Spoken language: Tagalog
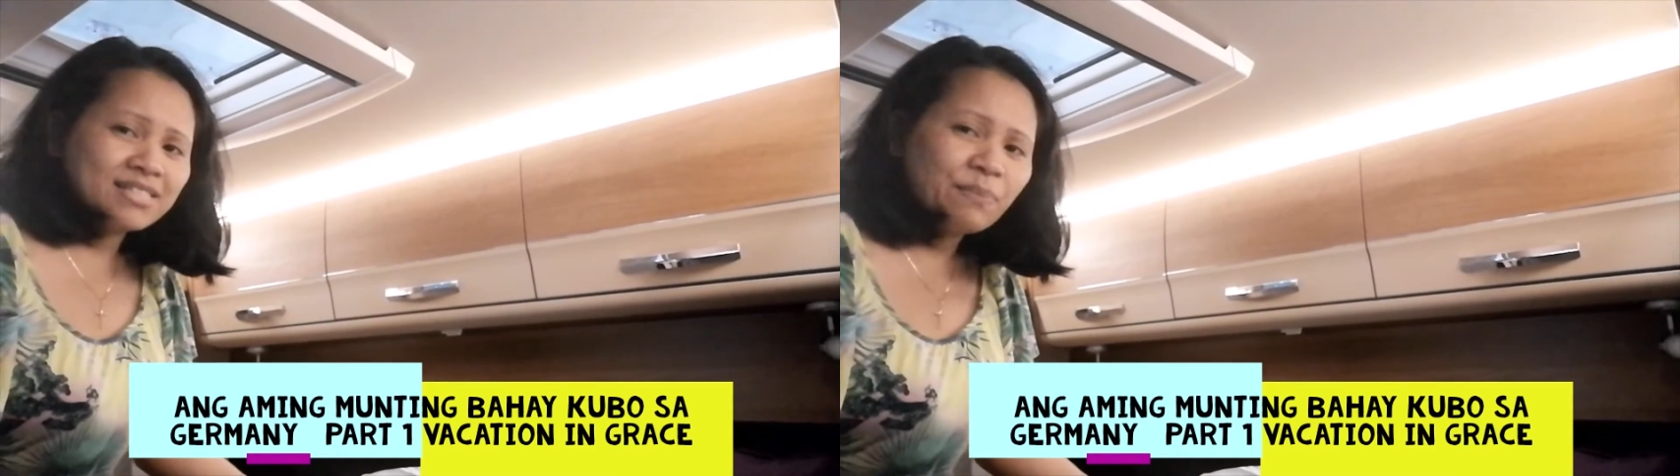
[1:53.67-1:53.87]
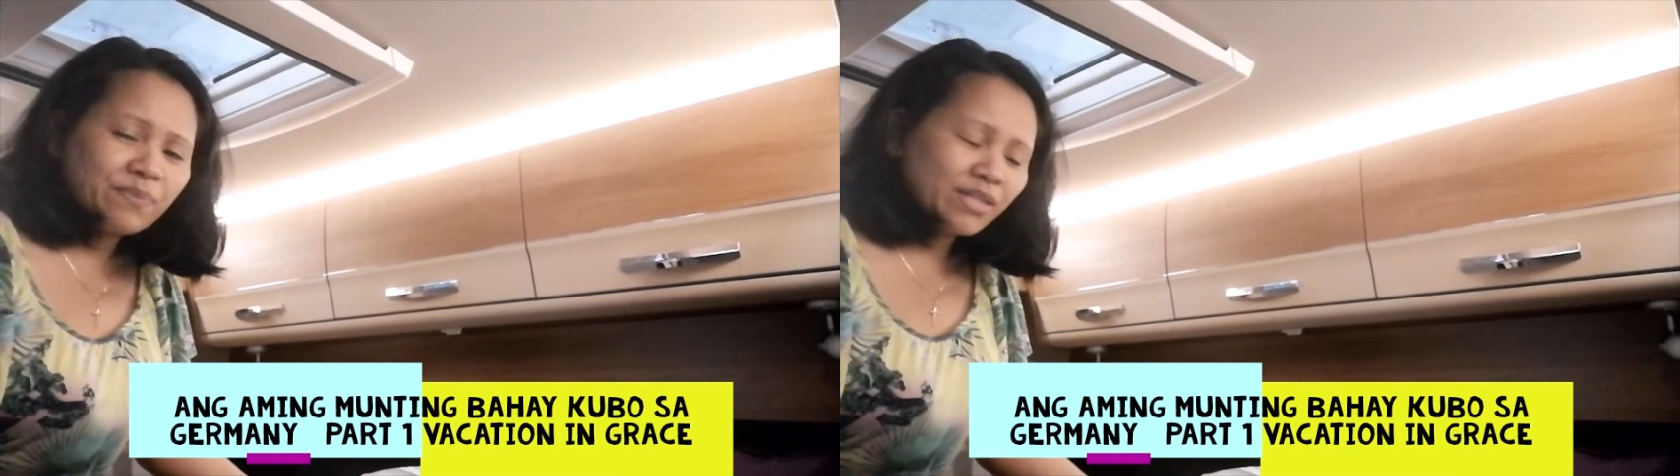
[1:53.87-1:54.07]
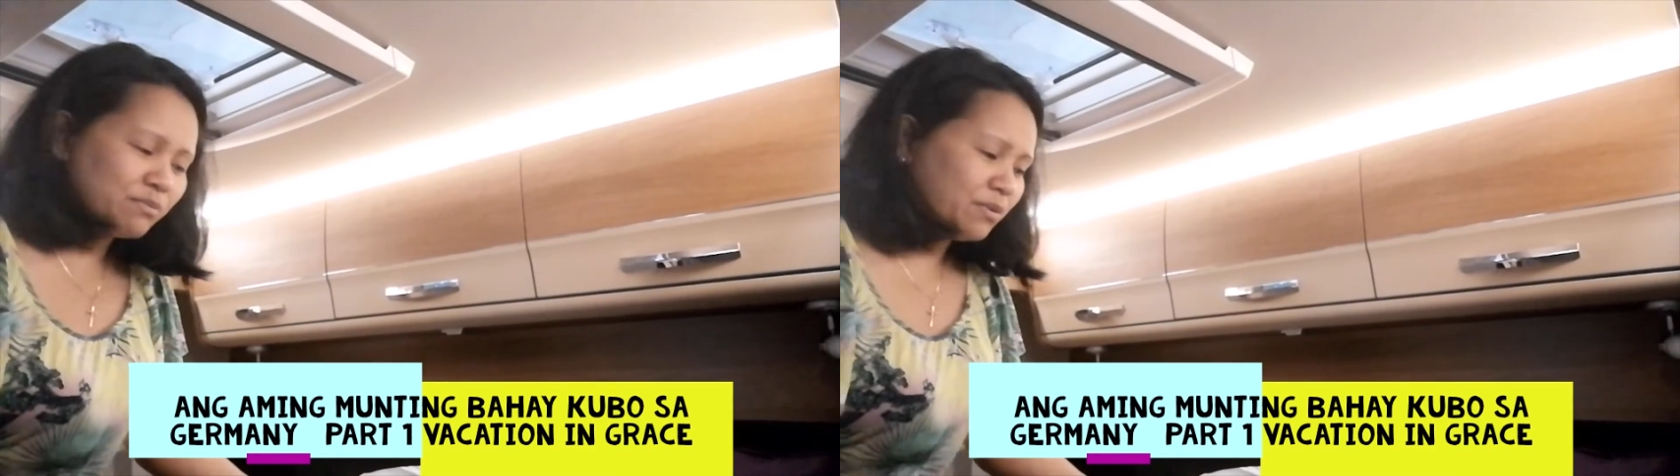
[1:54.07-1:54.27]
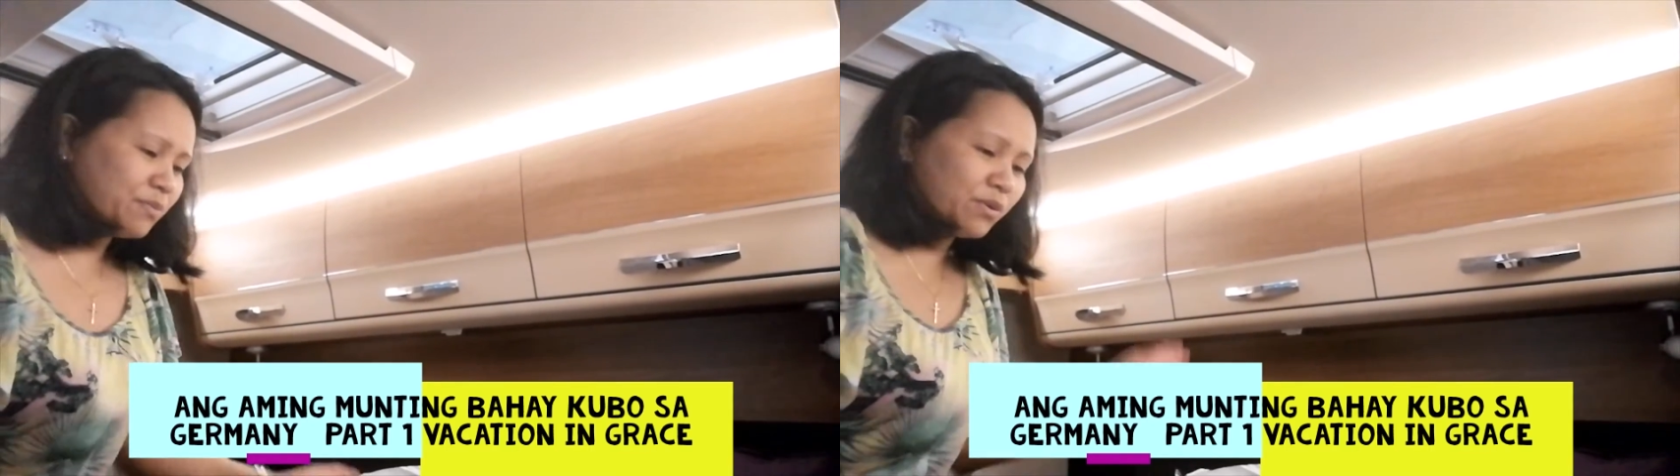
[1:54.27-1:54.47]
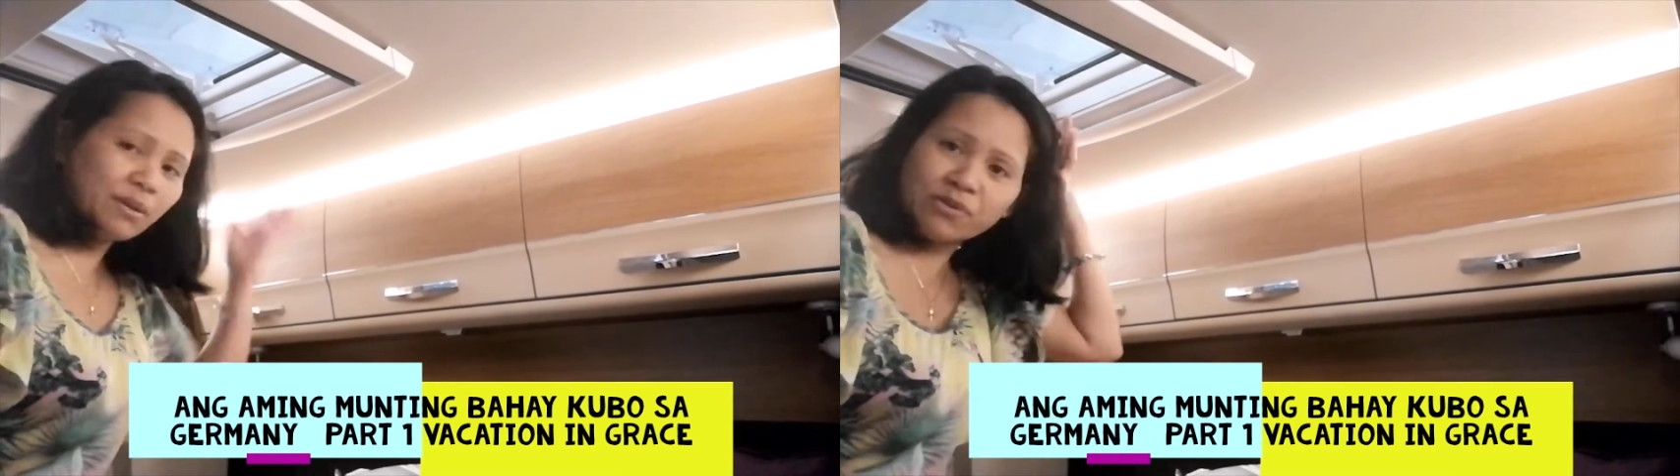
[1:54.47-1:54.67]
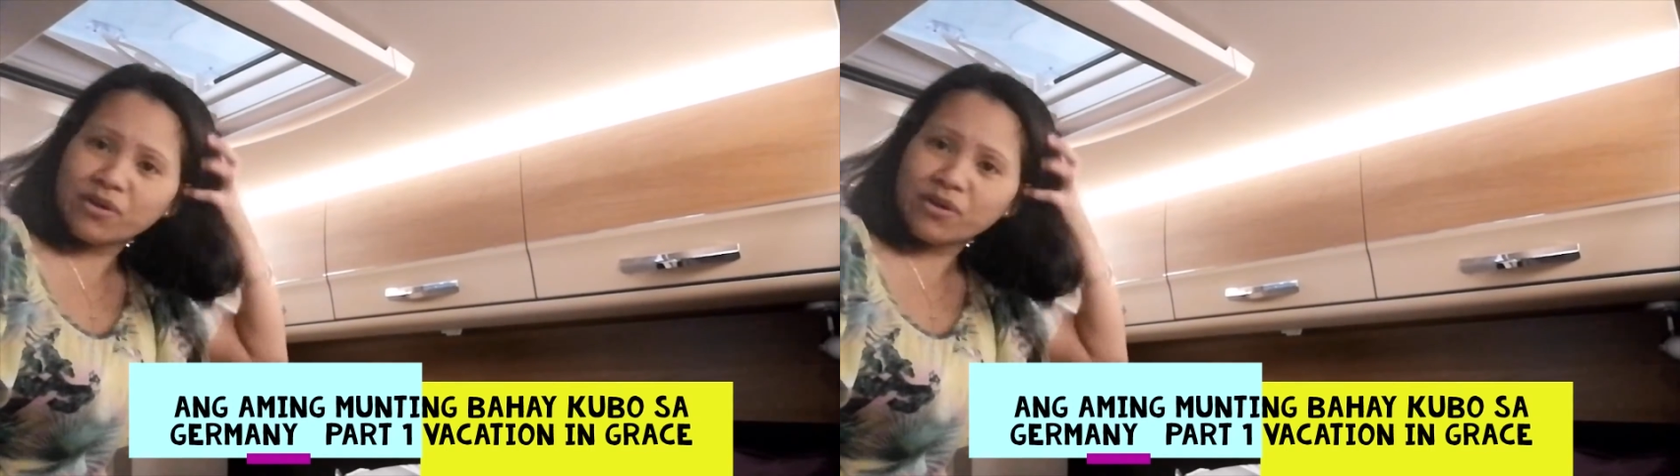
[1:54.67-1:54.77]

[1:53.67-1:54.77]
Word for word: this is the part of our program.